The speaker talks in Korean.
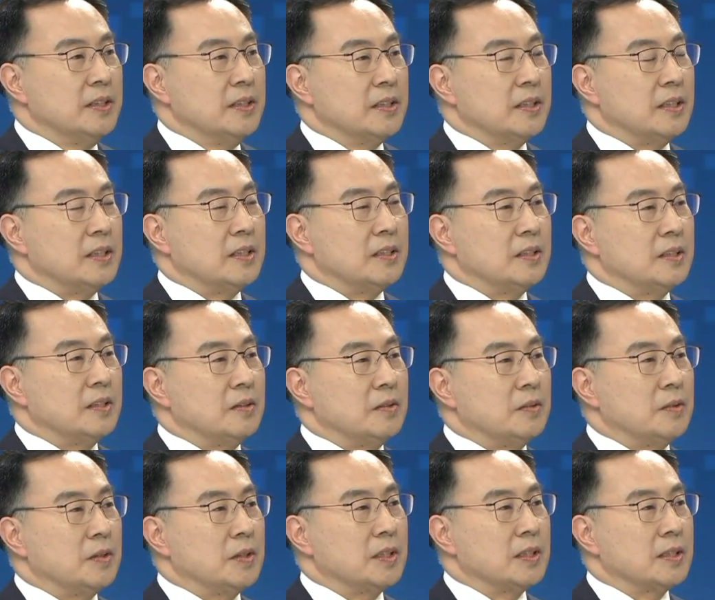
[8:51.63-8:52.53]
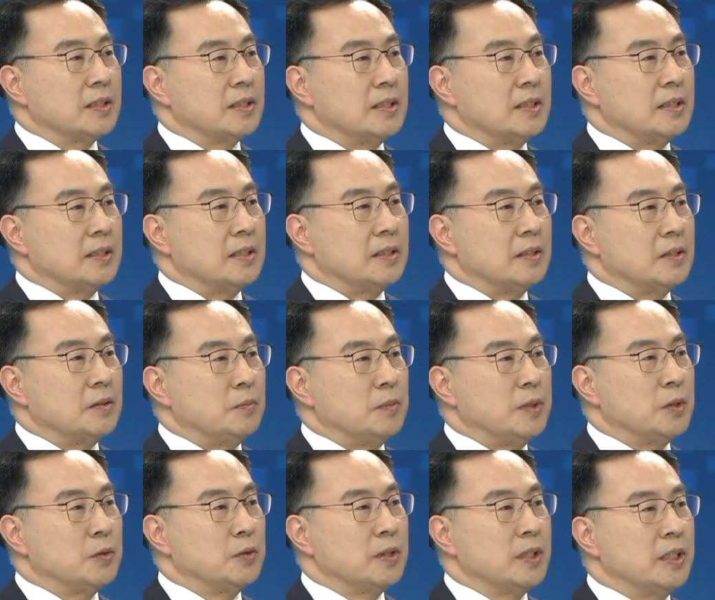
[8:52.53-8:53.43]
어, 그
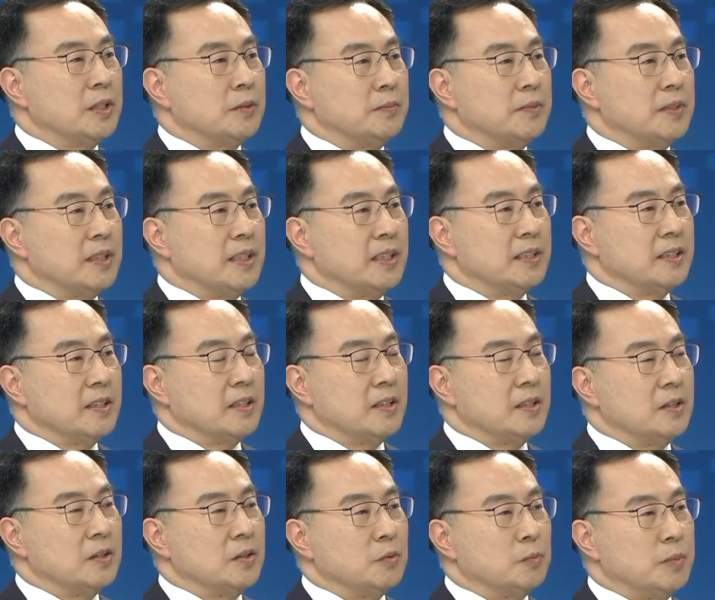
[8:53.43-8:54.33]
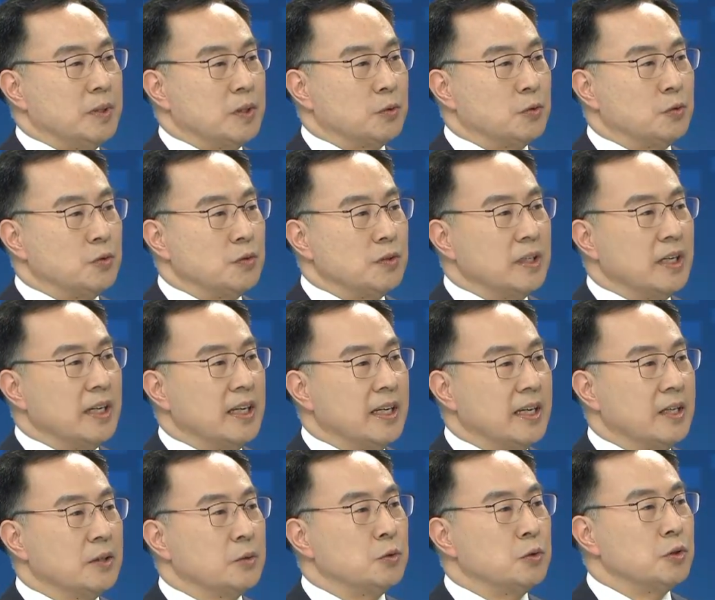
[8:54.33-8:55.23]
미국 기업들이 그런 미
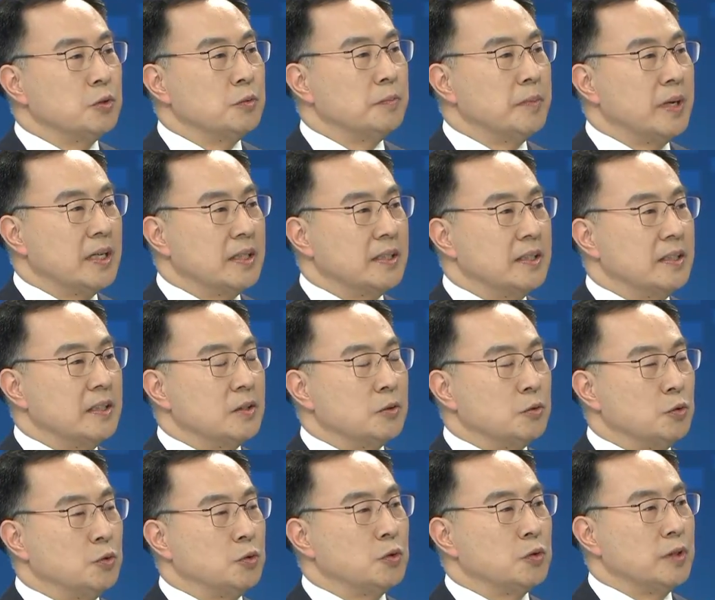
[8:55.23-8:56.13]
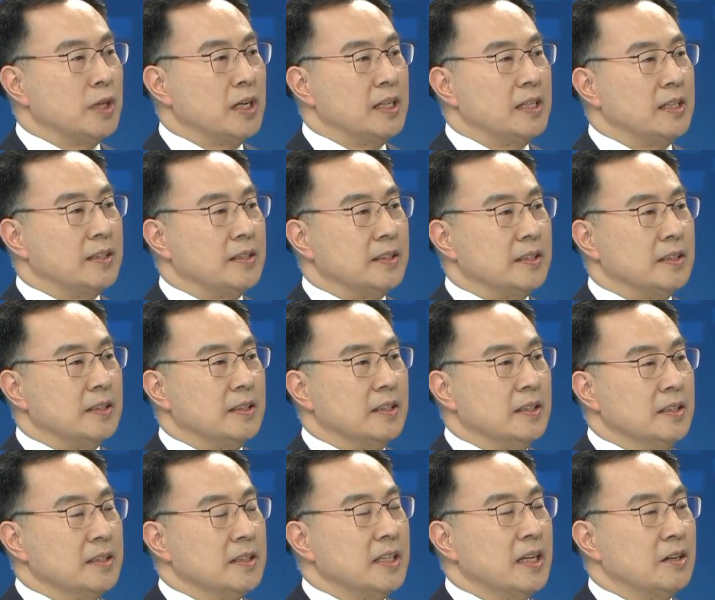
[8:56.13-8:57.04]
국내 공급망을 구축을 하려는
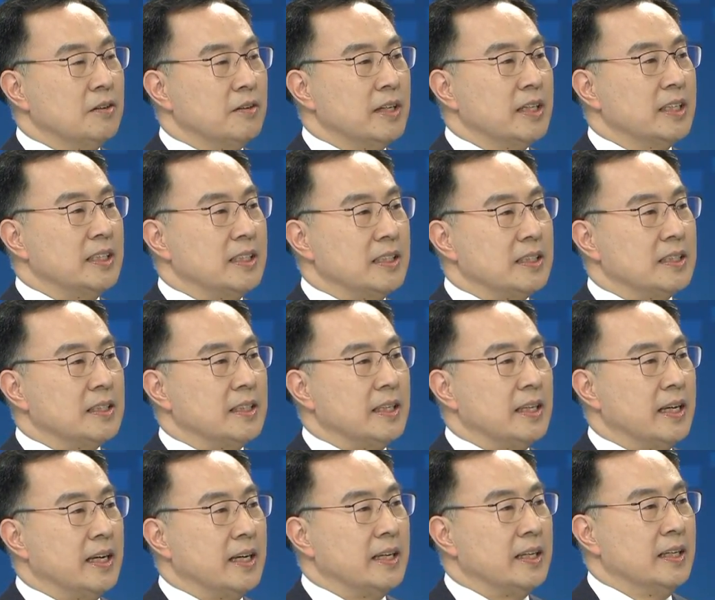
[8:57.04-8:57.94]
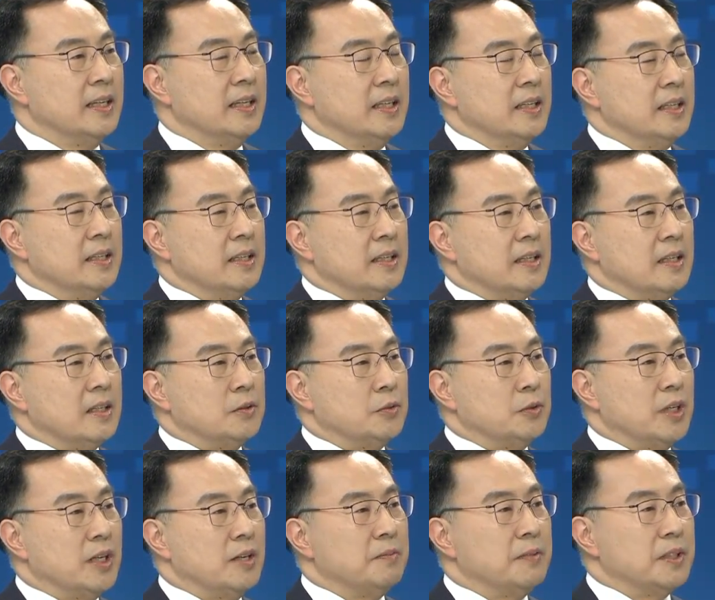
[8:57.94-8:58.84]
상황이 있을 때 어,
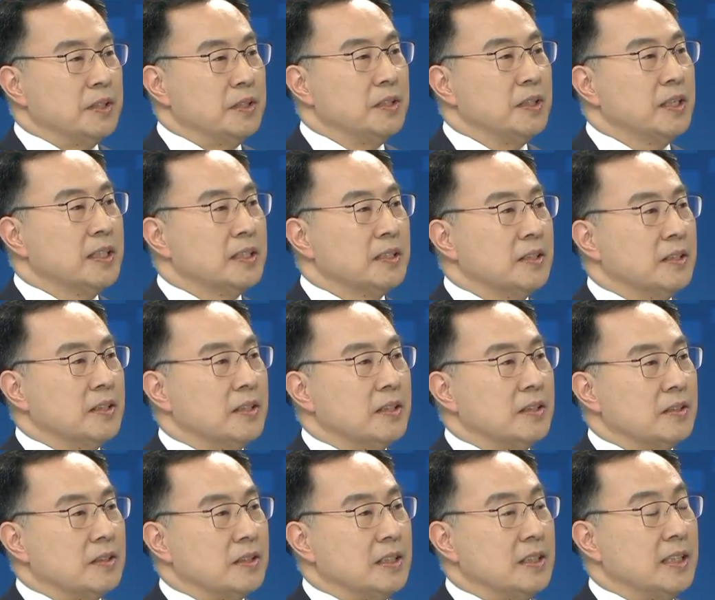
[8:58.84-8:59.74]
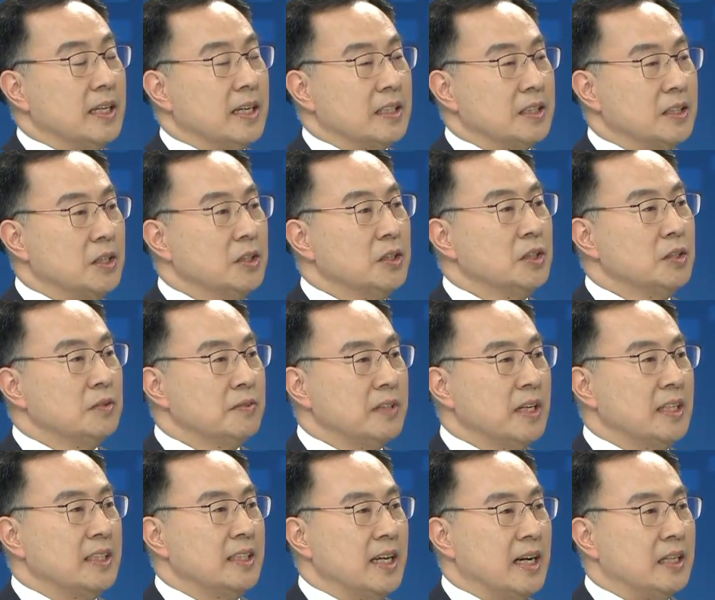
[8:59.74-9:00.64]
우리가 먼저 가서 시장에 선점을
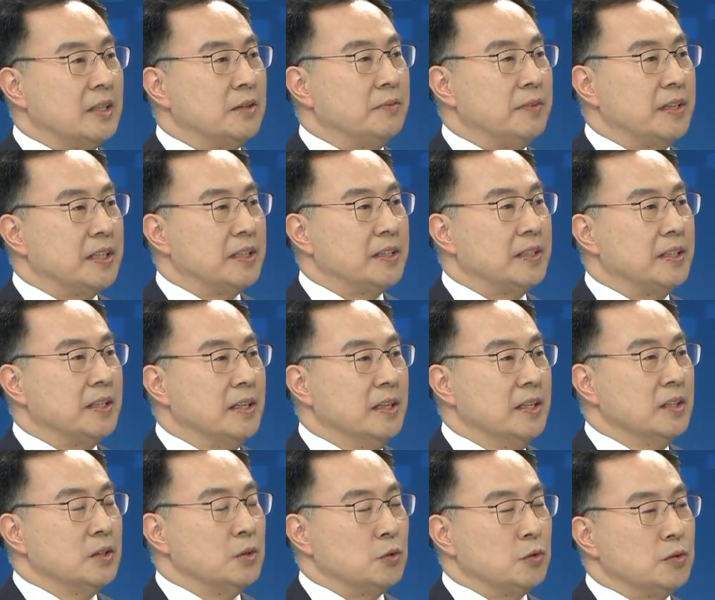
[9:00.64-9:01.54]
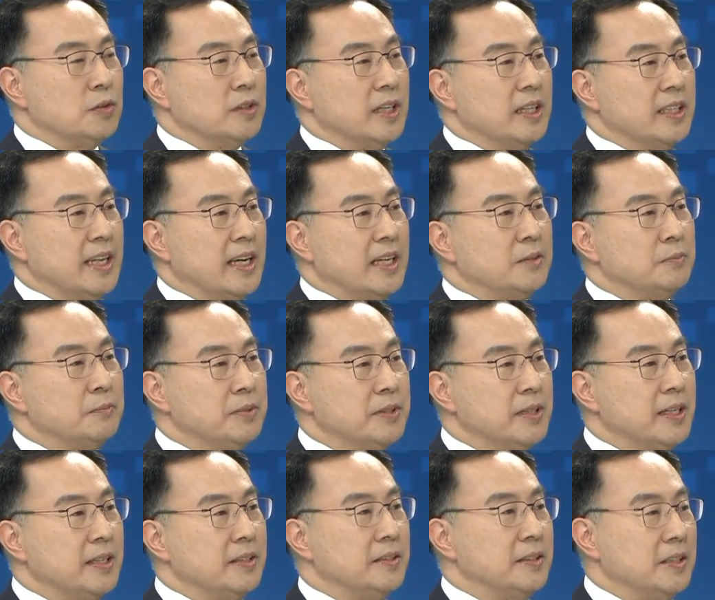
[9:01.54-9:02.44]
하지 않으면 네. 누군가 다른
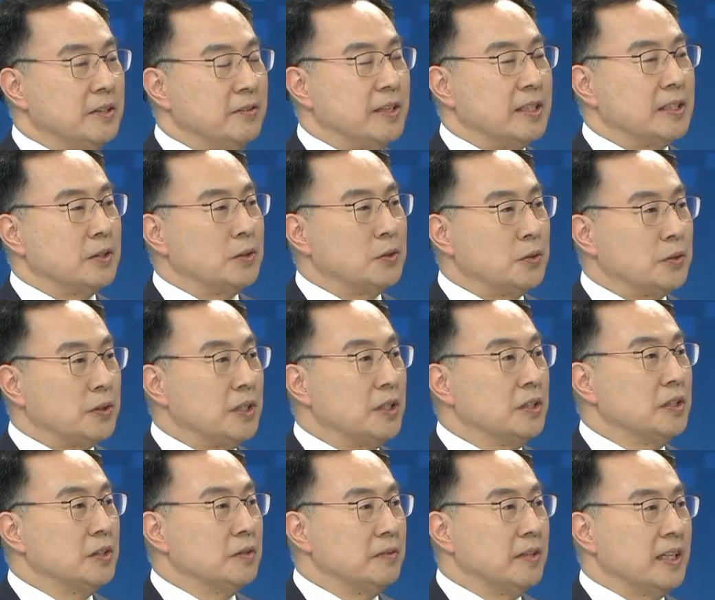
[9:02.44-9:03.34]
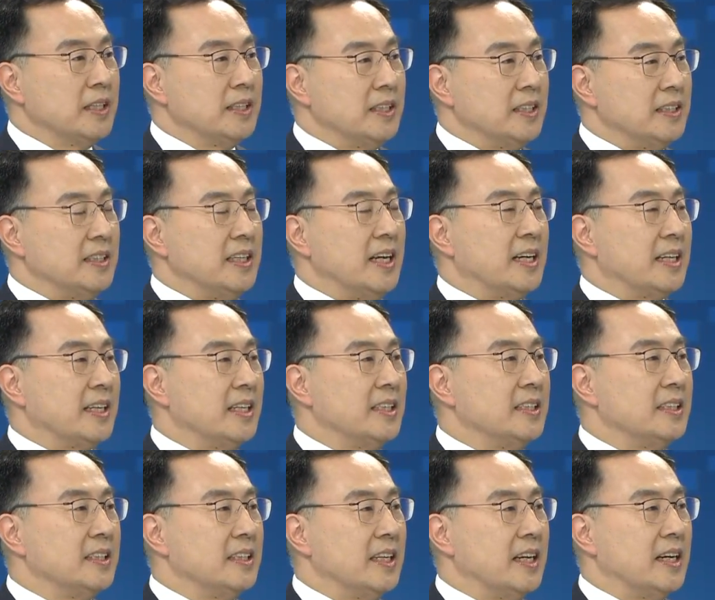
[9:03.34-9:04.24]
플레이들이 어 와서 또 선점을 하게 되지
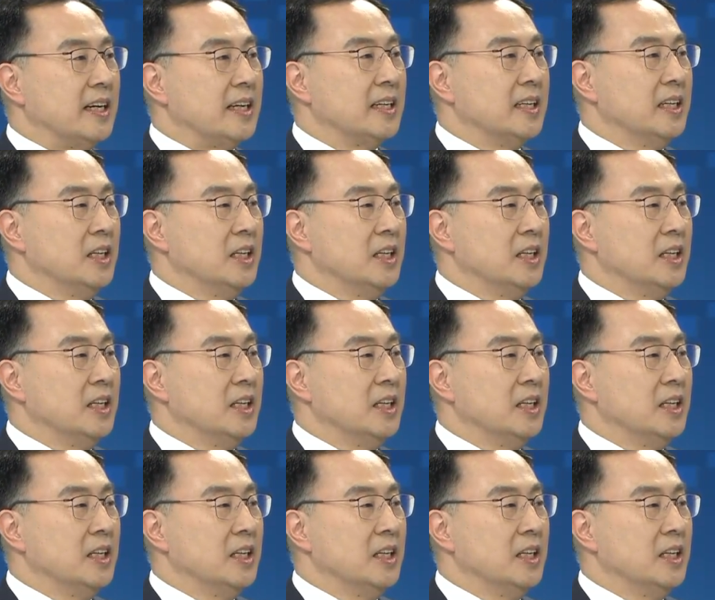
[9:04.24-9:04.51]
않겠느냐.